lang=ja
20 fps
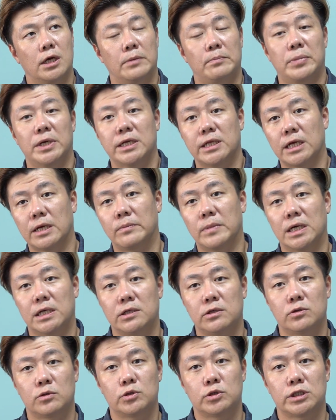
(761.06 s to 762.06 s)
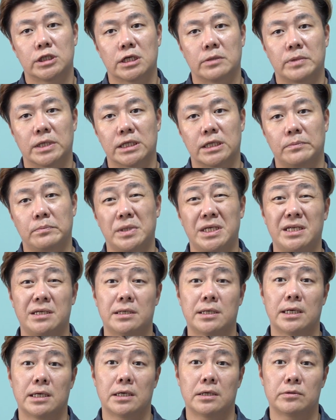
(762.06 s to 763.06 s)
やっぱりねマリオ・ルイがまた
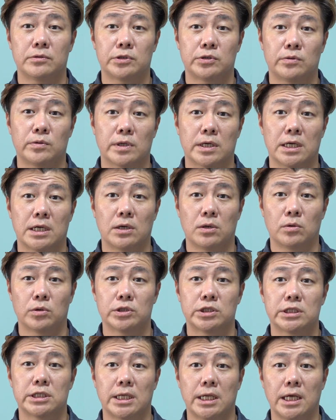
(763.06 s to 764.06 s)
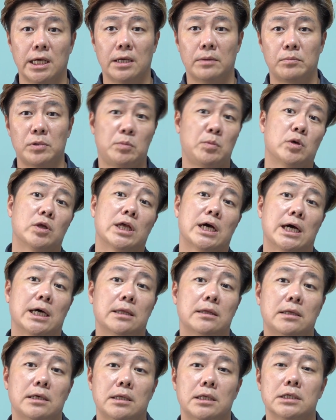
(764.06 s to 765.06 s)
PK 後ろから押してね微妙な
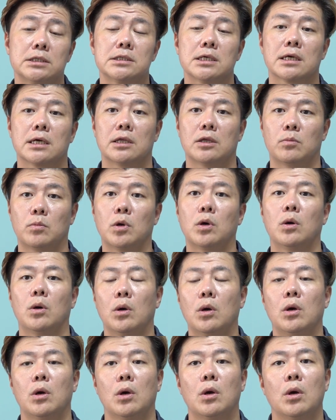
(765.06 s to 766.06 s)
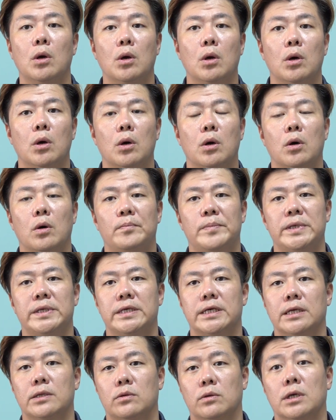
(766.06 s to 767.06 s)
判定でしたけども
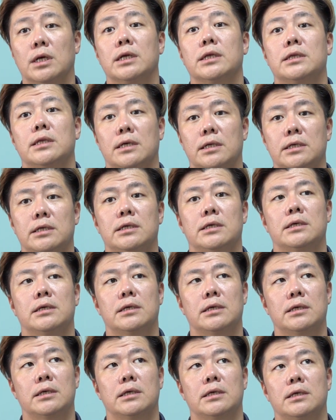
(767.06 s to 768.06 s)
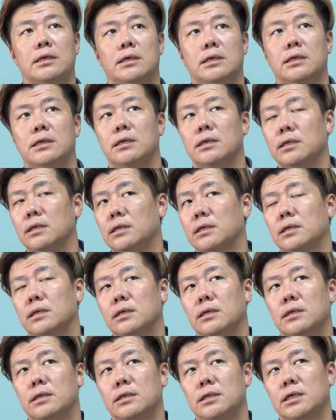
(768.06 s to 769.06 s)
PK 取られたり、
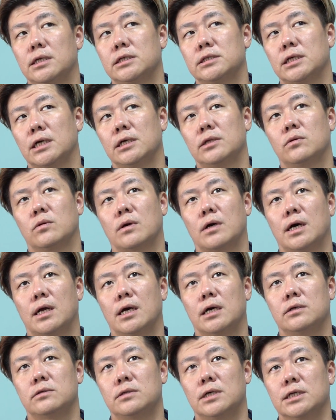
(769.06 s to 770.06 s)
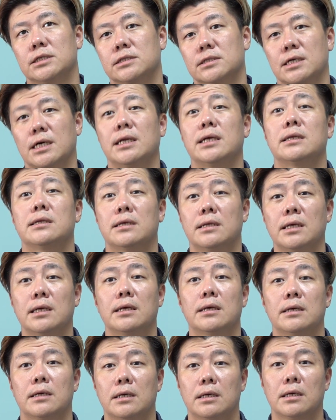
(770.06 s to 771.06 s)
えー、左サイドから裏突かれて
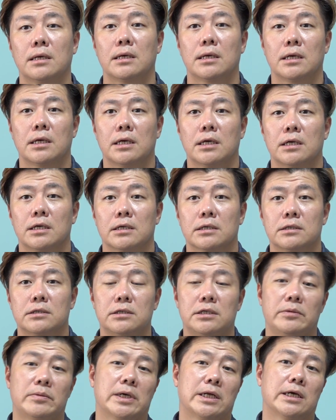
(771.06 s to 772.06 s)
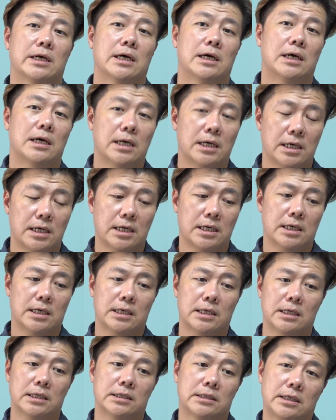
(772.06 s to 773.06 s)
ねクリバリ
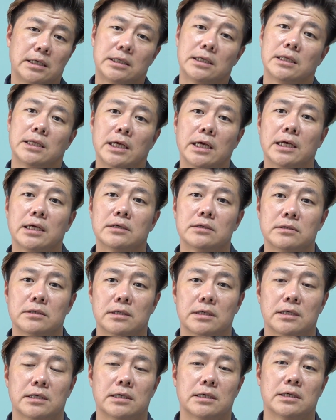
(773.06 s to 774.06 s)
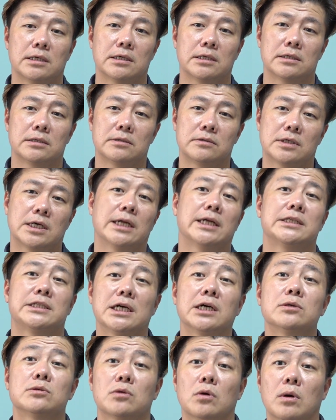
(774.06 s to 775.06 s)
が出てね、えー抜かれ
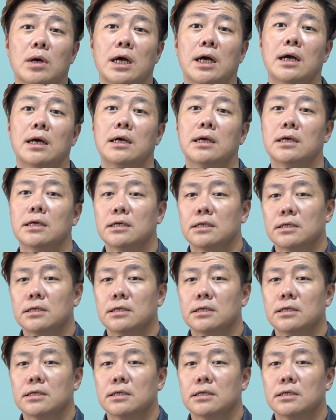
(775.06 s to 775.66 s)
ちゃうとか